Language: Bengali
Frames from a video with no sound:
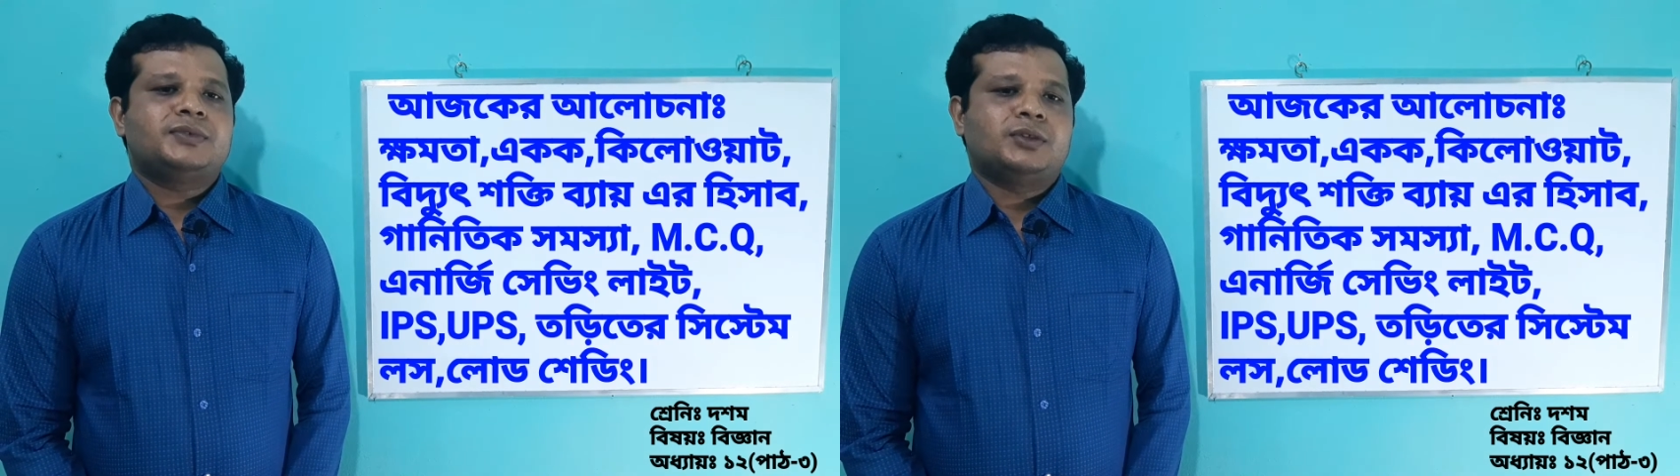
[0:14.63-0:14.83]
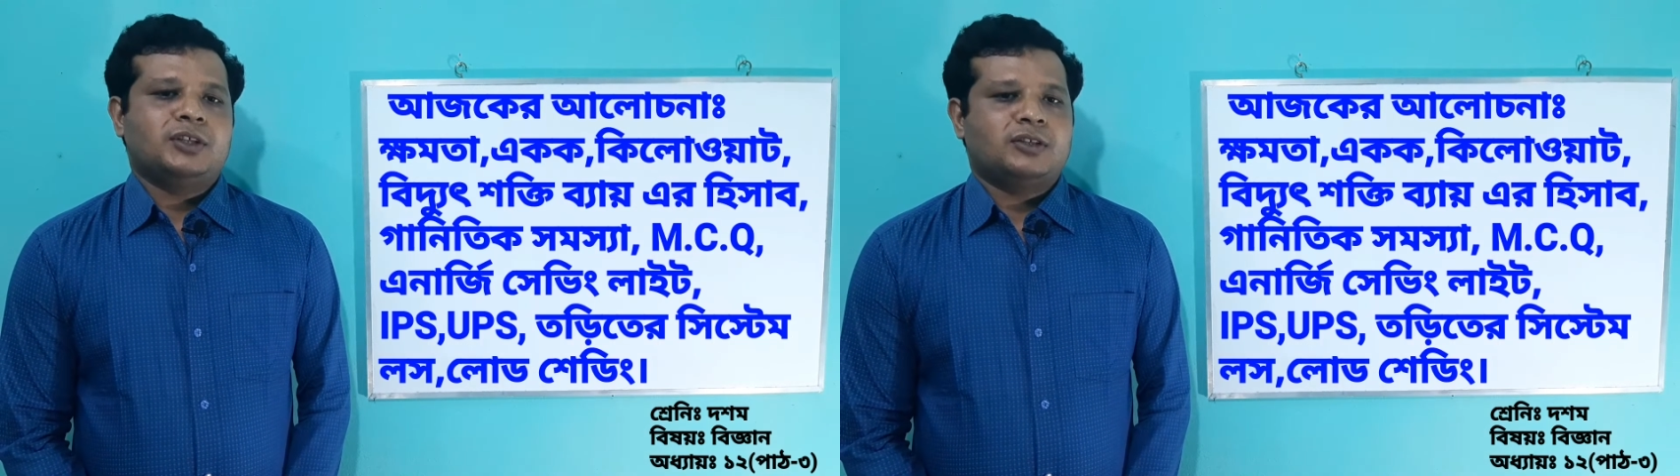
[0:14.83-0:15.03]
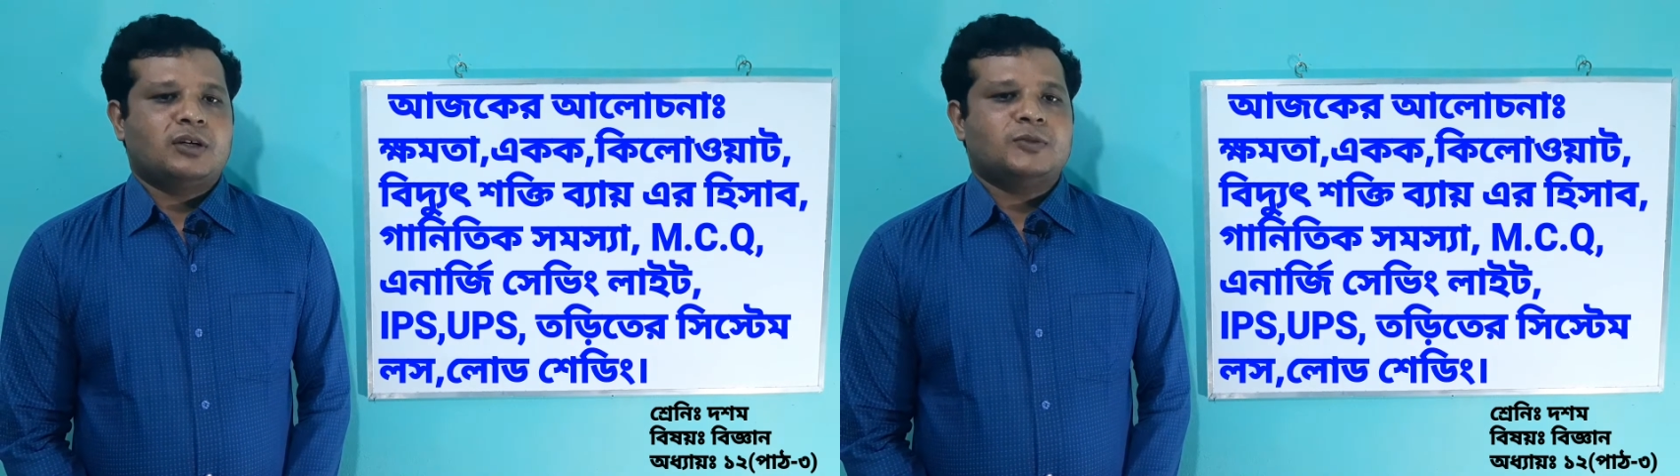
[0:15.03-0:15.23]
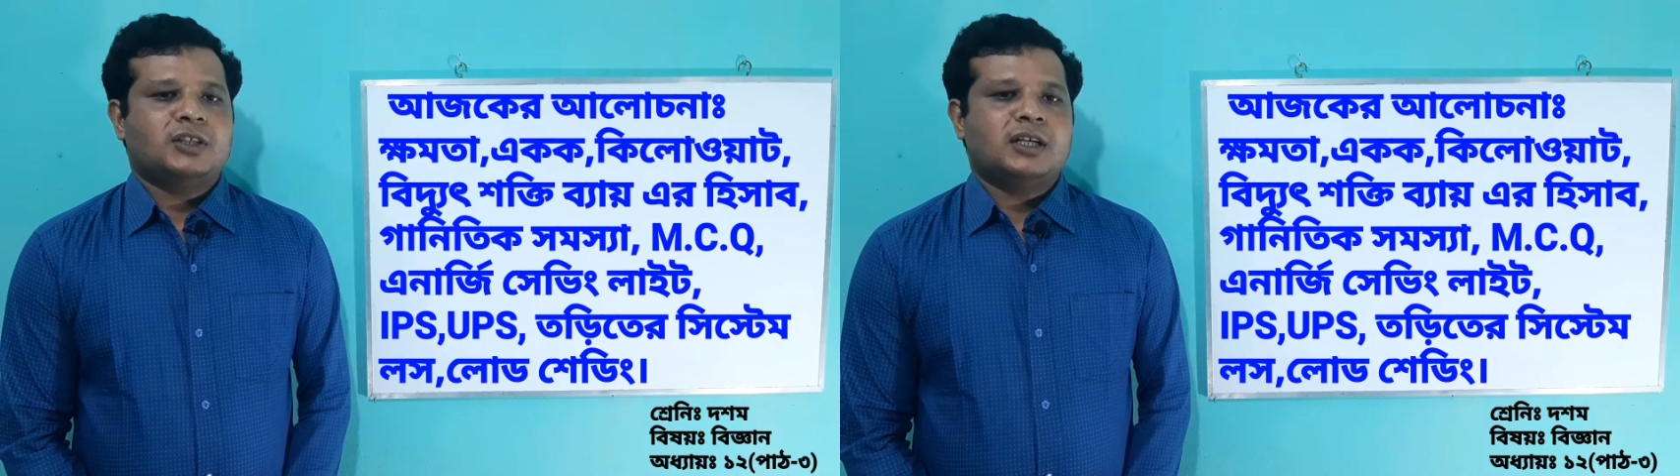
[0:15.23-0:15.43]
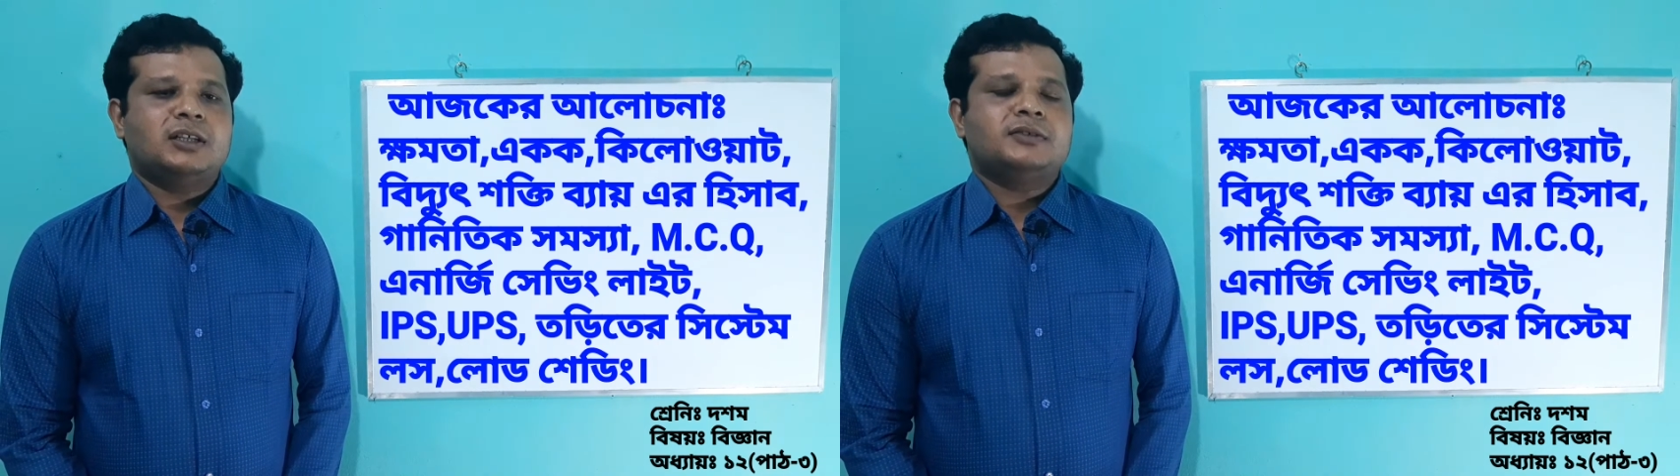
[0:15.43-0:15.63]
তড়িৎ
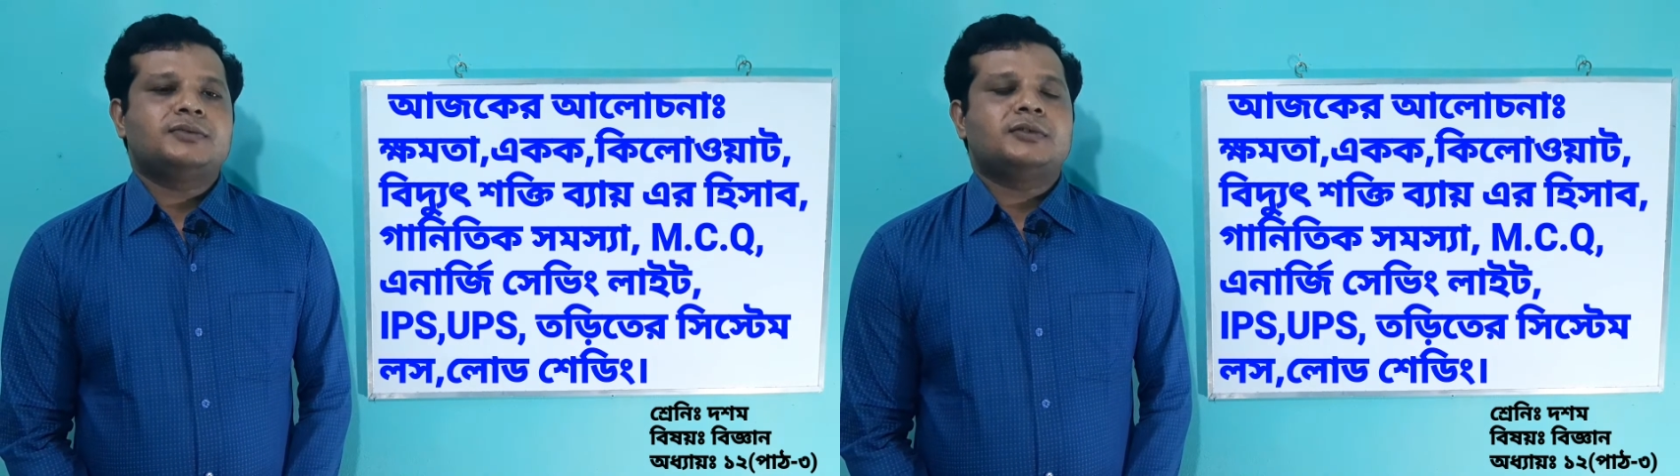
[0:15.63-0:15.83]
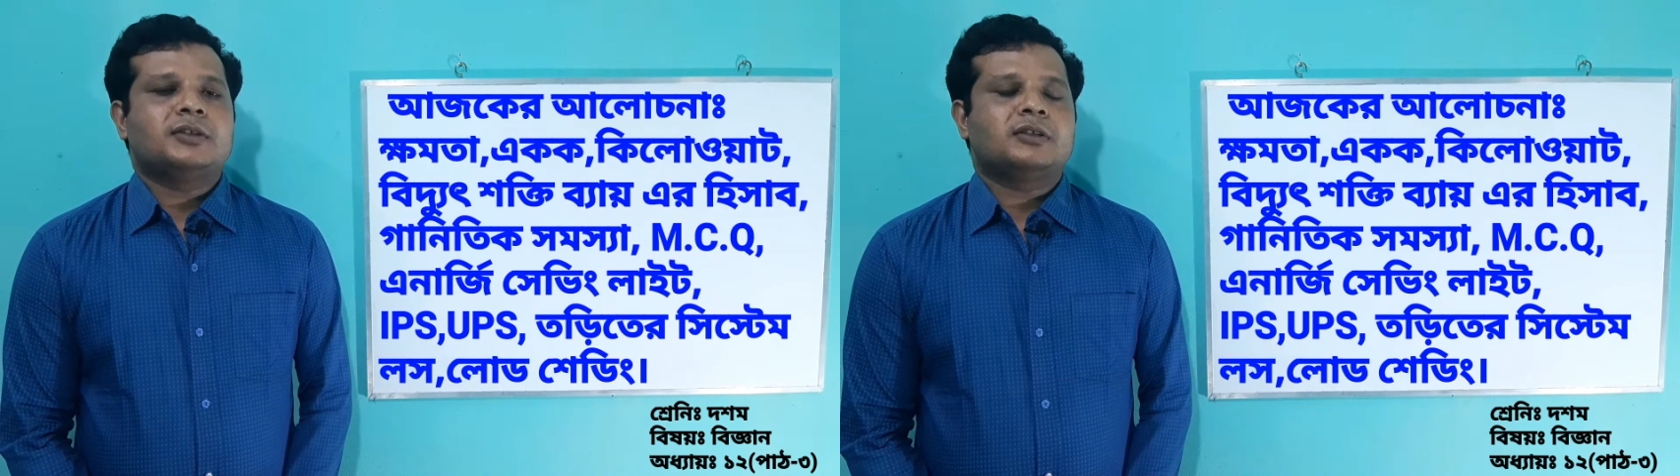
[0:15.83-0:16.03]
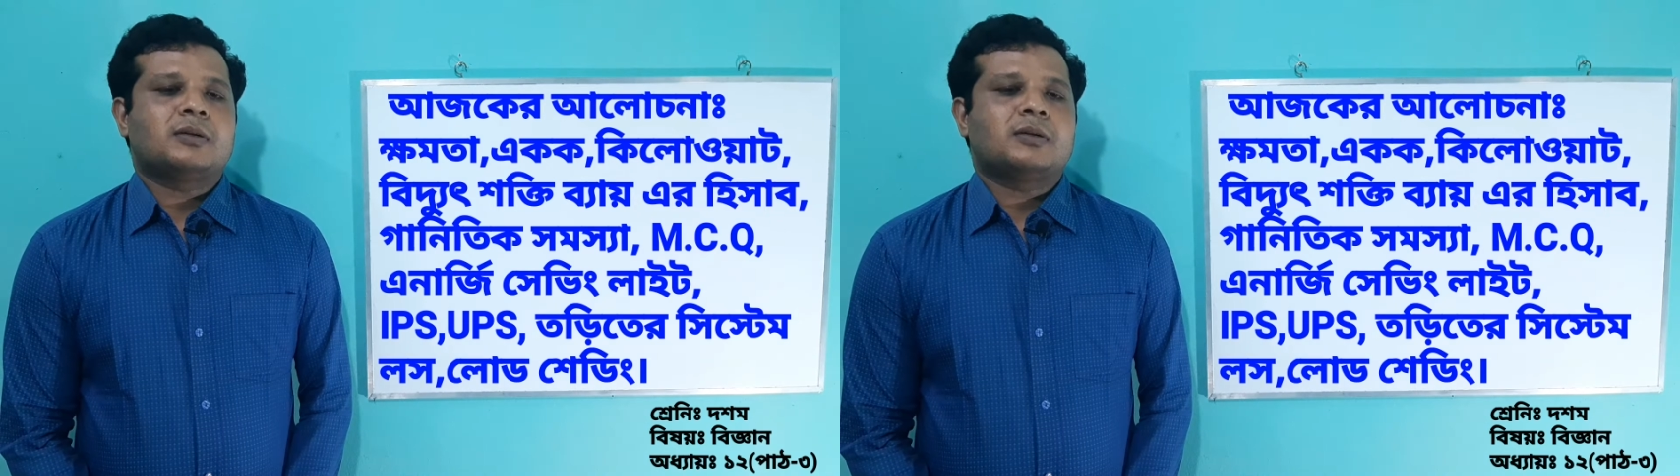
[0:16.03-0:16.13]
ক্ষমতা তড়িৎ